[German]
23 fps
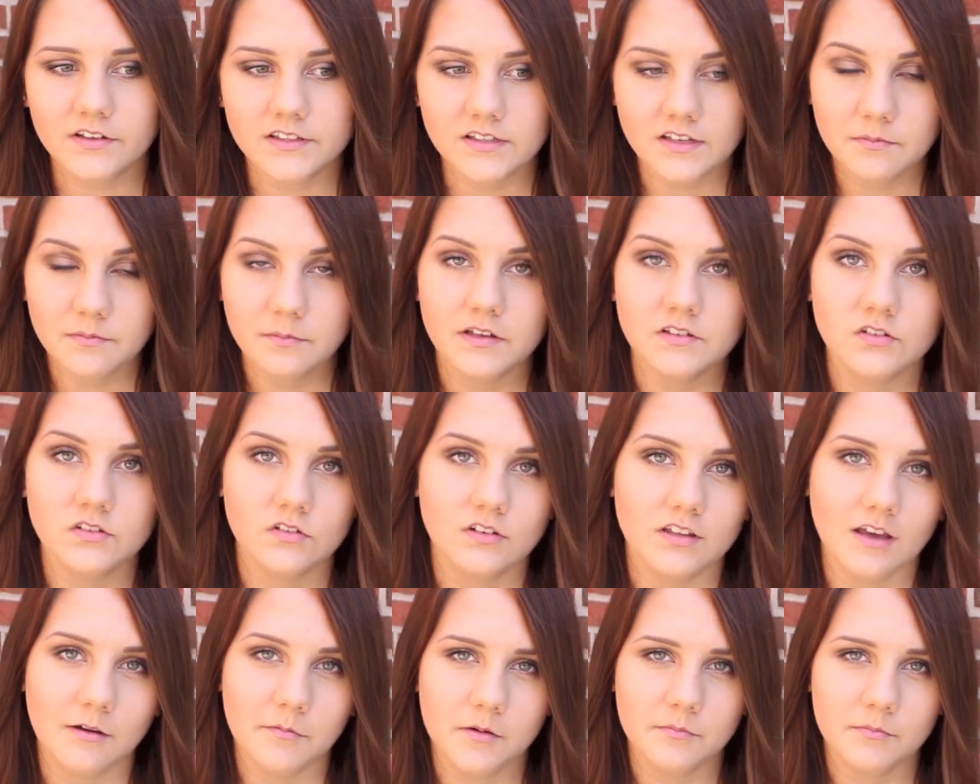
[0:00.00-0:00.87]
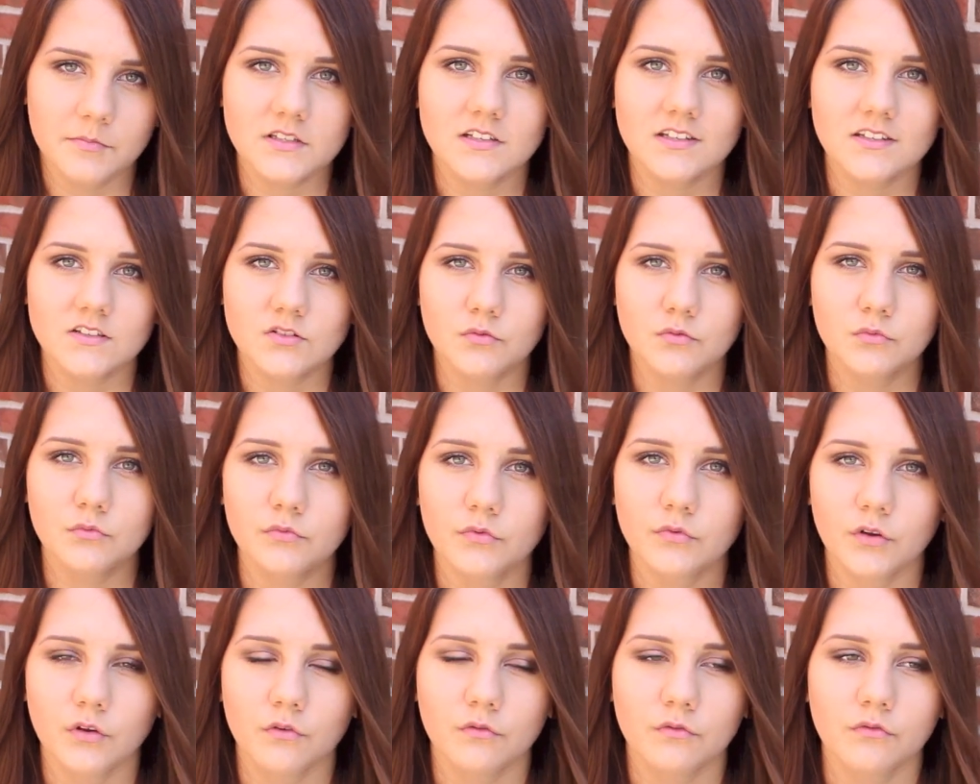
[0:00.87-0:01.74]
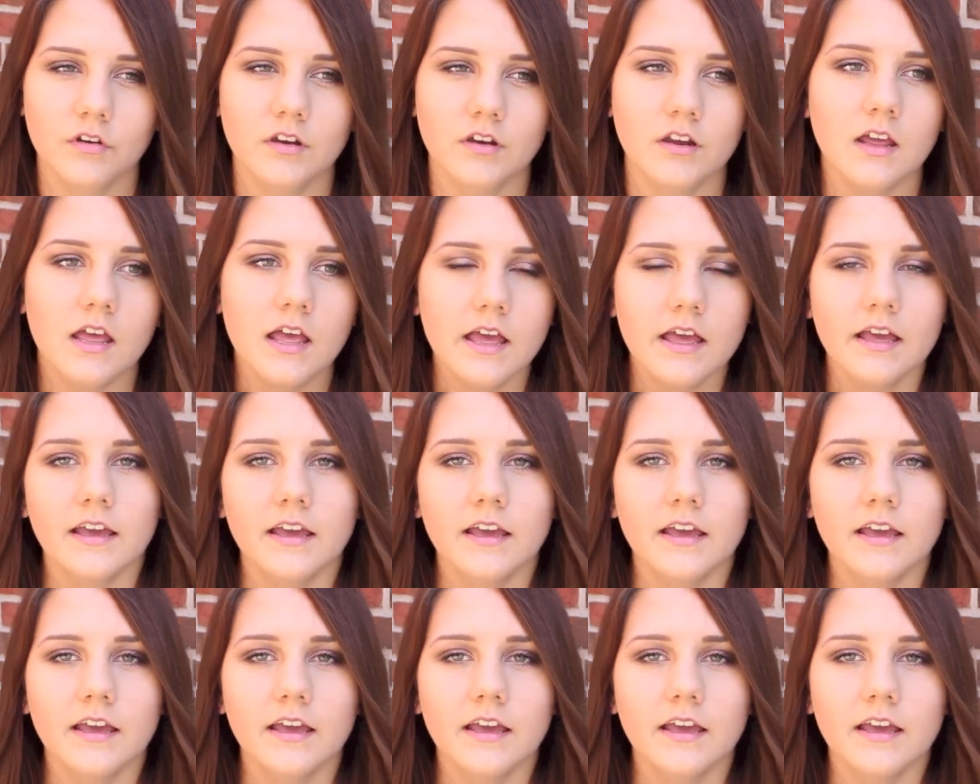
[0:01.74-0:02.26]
was ich persönlich aber ein bisschen zu früh finde.